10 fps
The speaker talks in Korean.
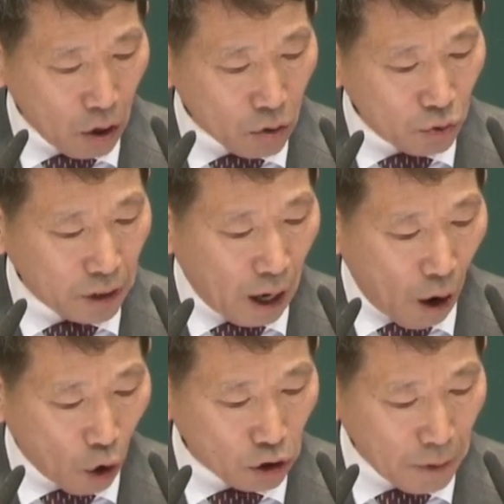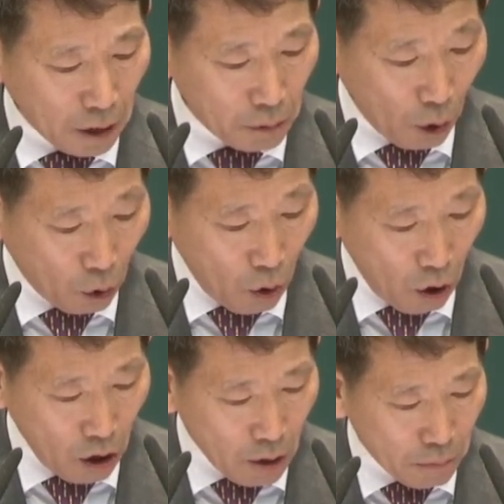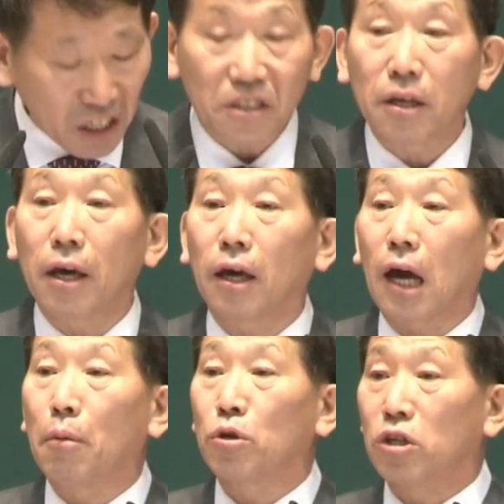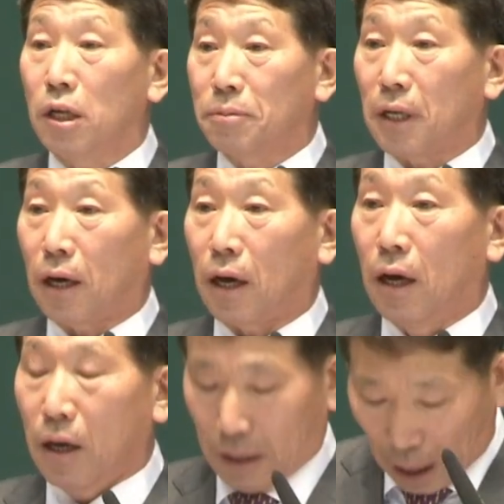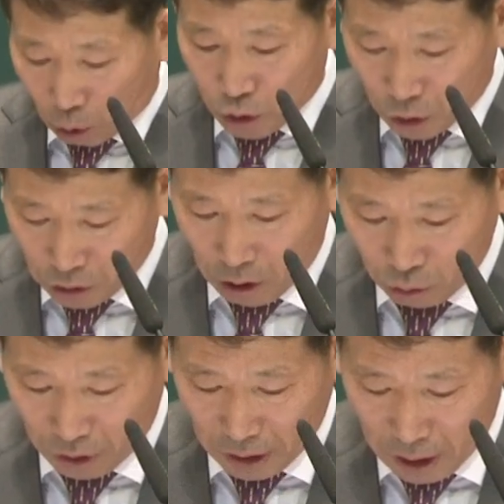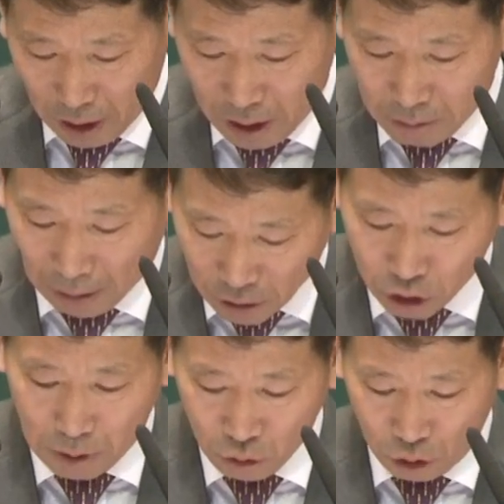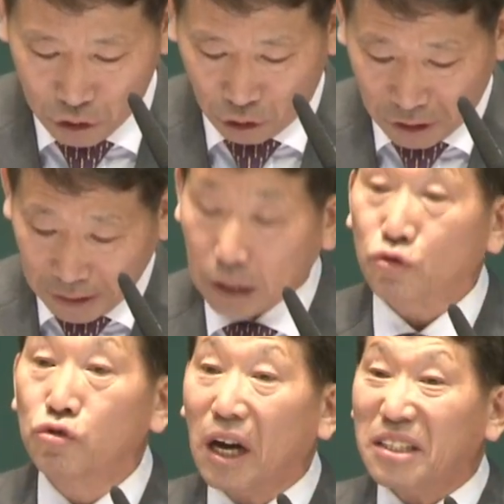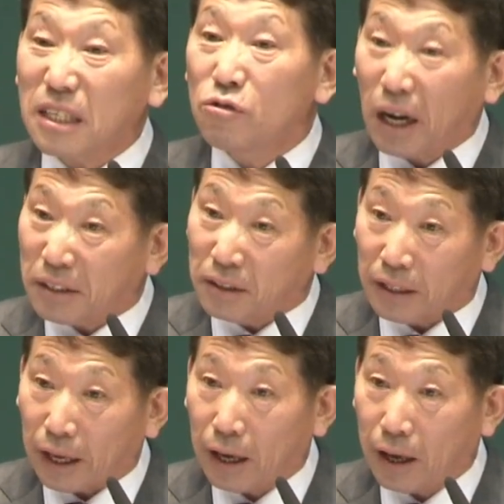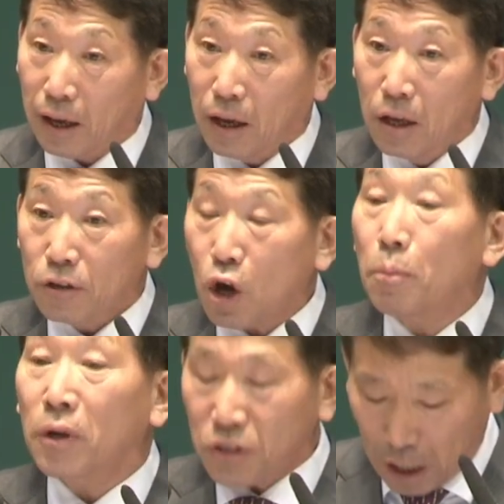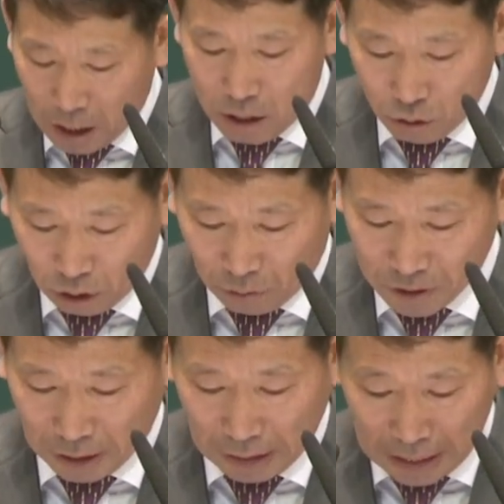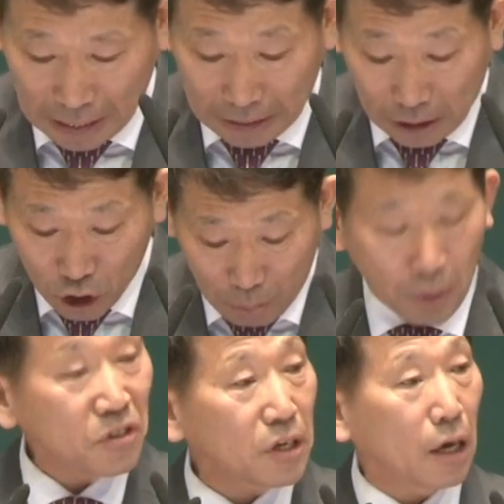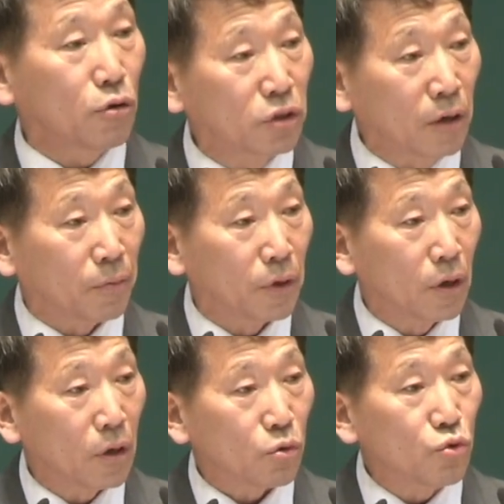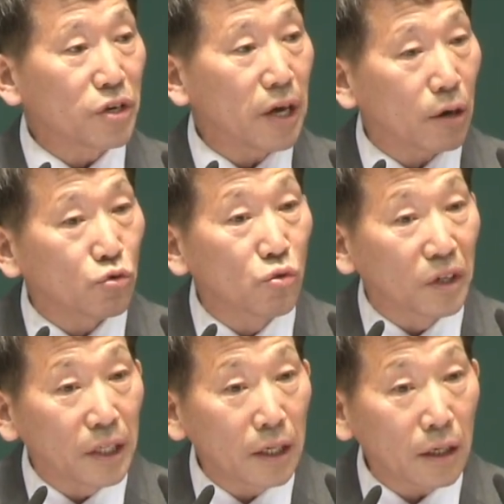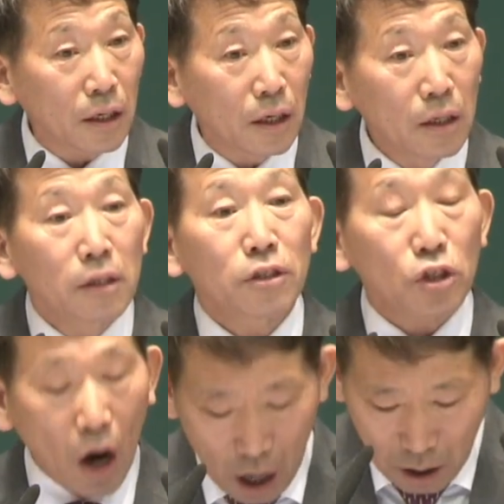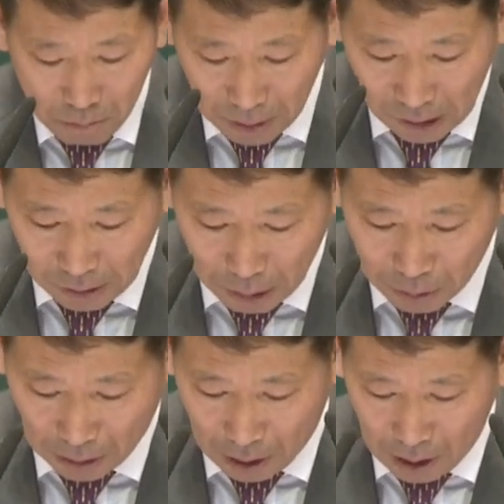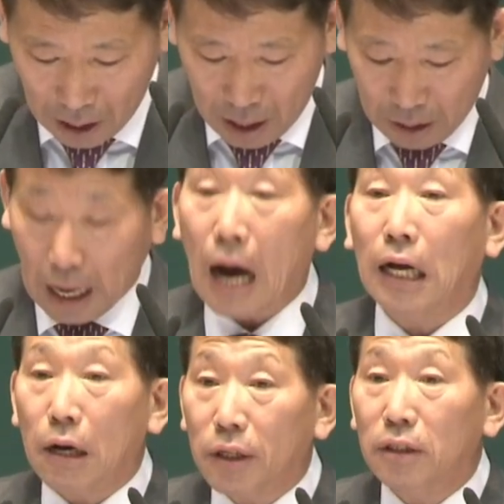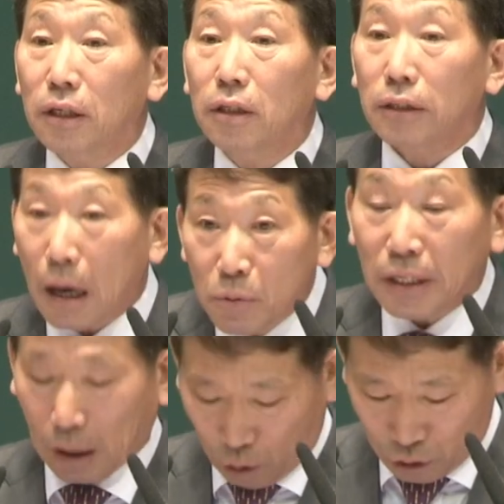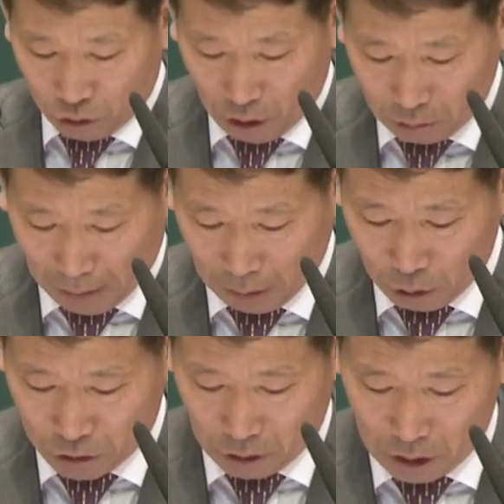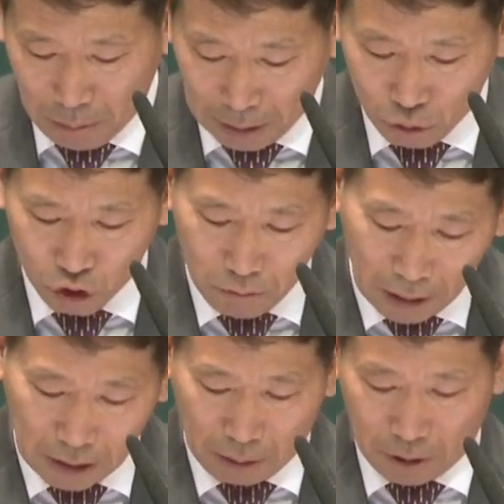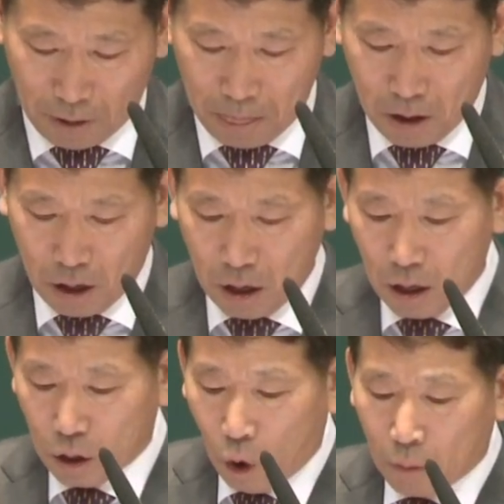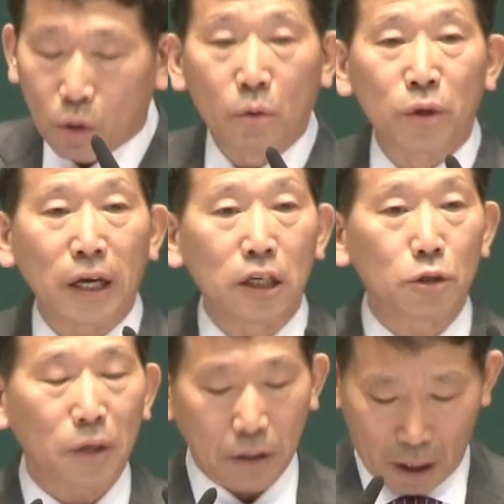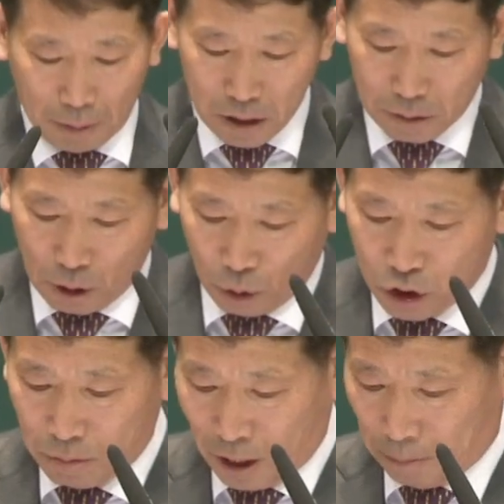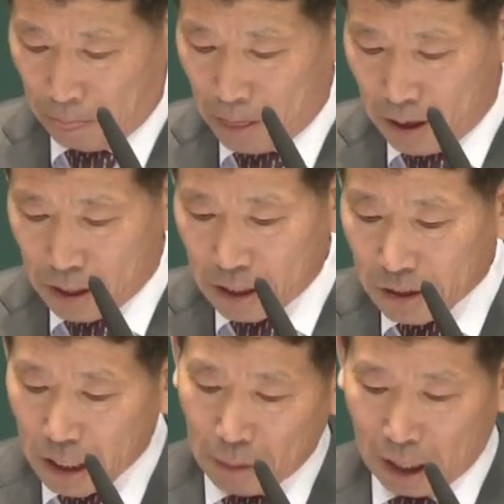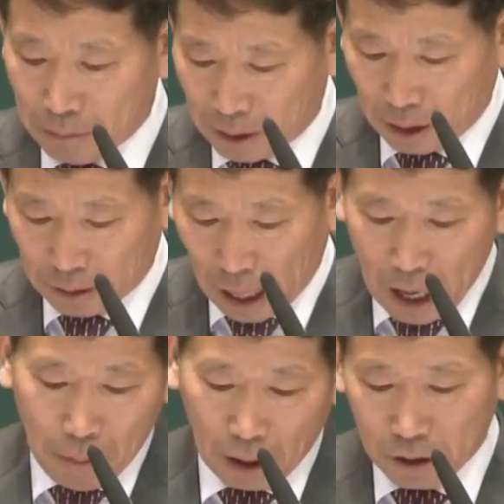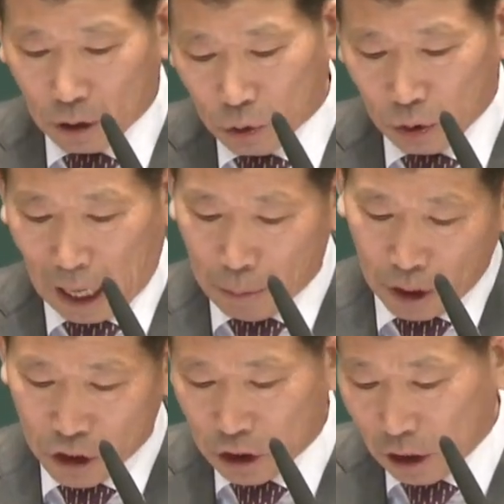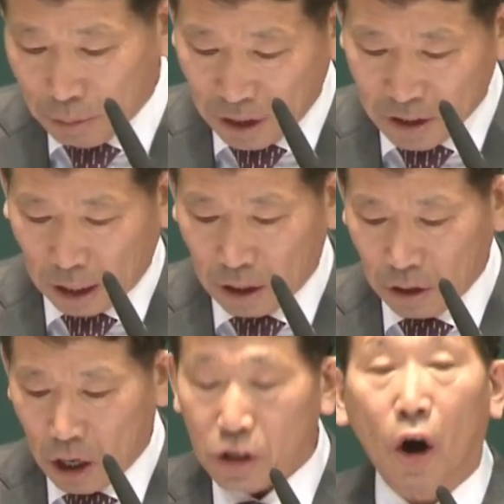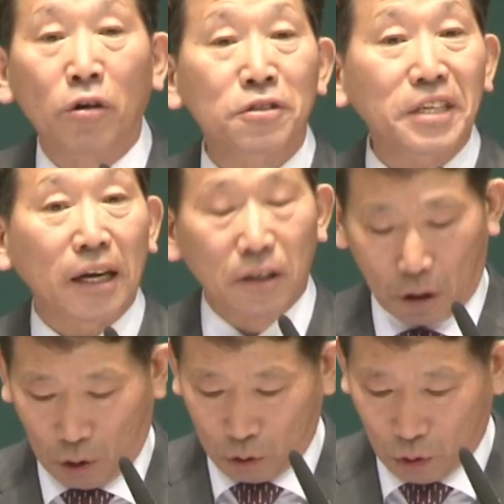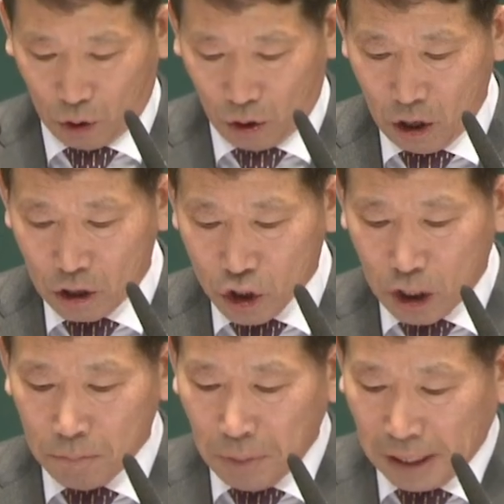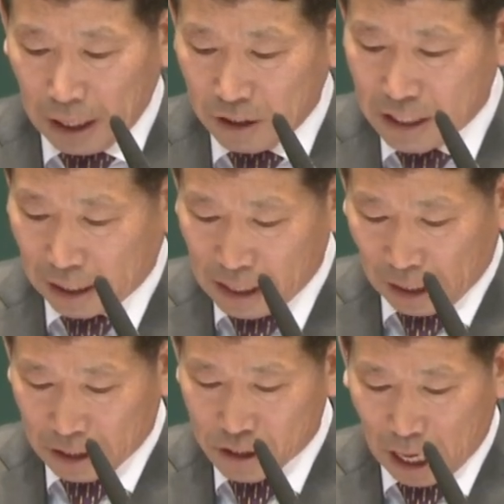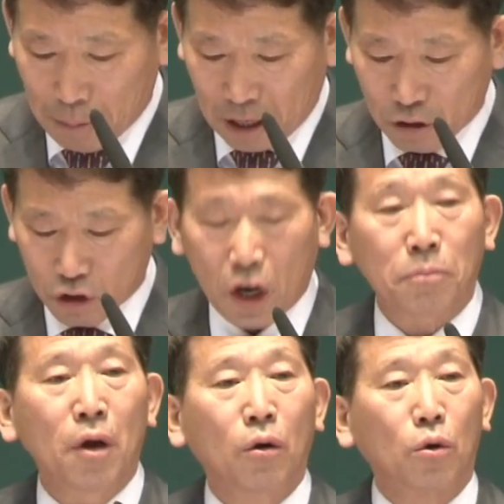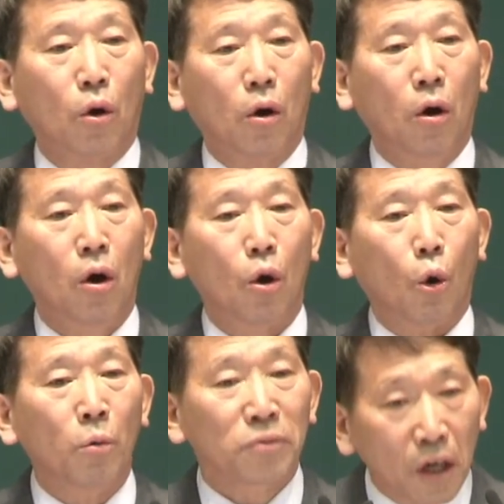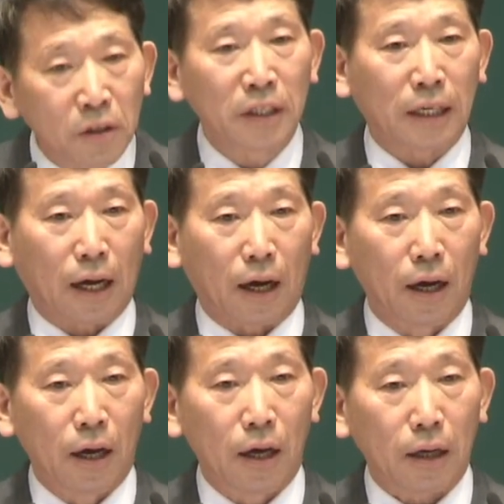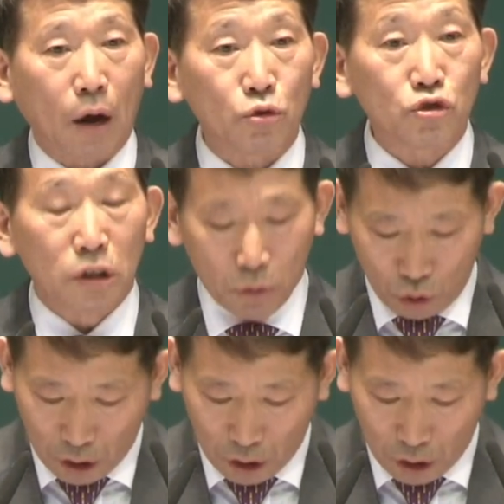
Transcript: 우리가 어둠의 일을 벗고 빛의 갑옷을 입자라고 성경은 우리에게 말씀해 주고 있어요. 그러니까 두 가지 이유가 있는데 첫 번째 이유는 자다가 깨야 될 첫 번째 이유는 우리의 구원이 처음 믿을 때보다 가까웠기 때문이라고 성경은 말하고 있어요. 이 말이 무슨 말이냐면 요한복음 5장 24절의 말씀을 보시면 이렇게 말합니다. 내 말을 듣고 나 보내신 이를 믿는 자는 영생을 얻었고 심판에 이르지 아니하나니 사망에서 생명으로 옮겼느니라라고 주님은 우리에게